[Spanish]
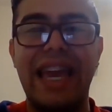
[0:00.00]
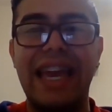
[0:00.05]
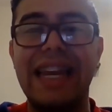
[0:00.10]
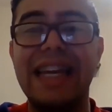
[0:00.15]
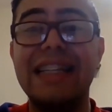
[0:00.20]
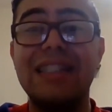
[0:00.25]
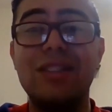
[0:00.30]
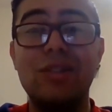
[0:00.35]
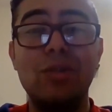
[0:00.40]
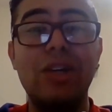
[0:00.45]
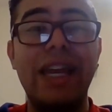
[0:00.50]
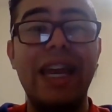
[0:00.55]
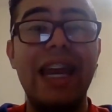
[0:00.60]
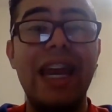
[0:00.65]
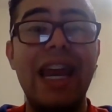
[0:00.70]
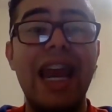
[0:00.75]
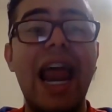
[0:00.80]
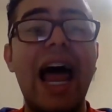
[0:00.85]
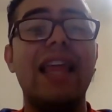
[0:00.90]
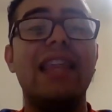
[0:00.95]
en eso que
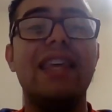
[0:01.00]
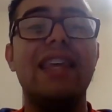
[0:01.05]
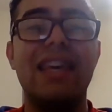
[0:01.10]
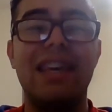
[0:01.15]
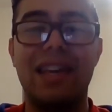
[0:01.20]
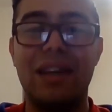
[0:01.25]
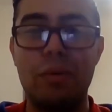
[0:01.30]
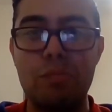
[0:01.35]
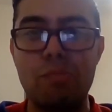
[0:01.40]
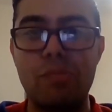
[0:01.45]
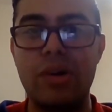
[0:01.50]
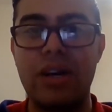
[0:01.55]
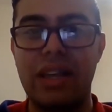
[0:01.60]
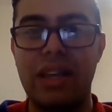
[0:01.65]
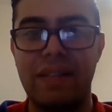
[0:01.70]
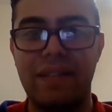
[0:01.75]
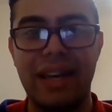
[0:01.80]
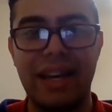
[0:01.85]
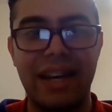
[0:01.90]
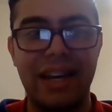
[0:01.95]
nadie
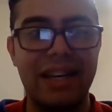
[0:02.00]
puede ver,